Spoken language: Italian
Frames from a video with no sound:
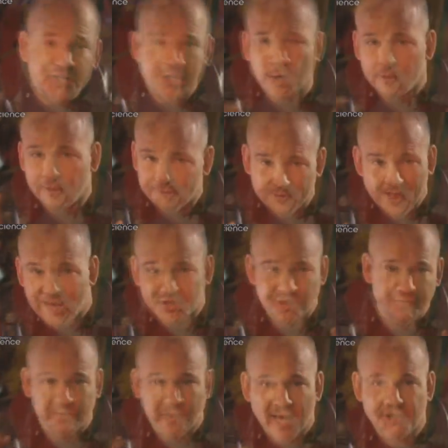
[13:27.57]
Concentrandosi
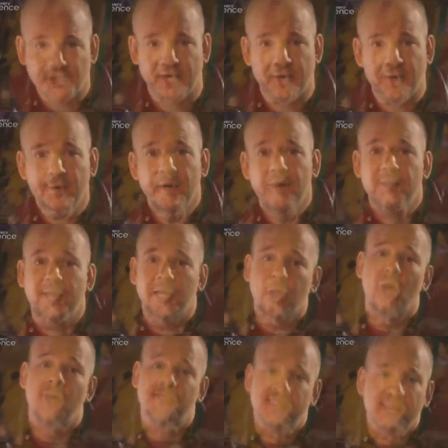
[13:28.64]
sull'ostentazione,
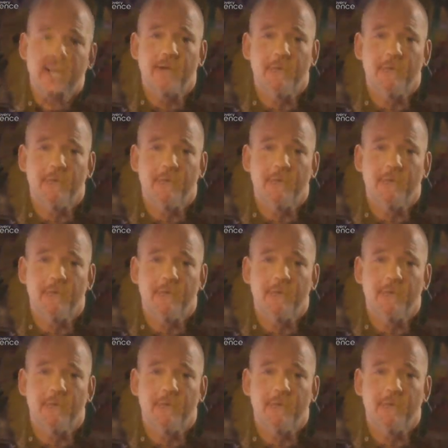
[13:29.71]
avevano perso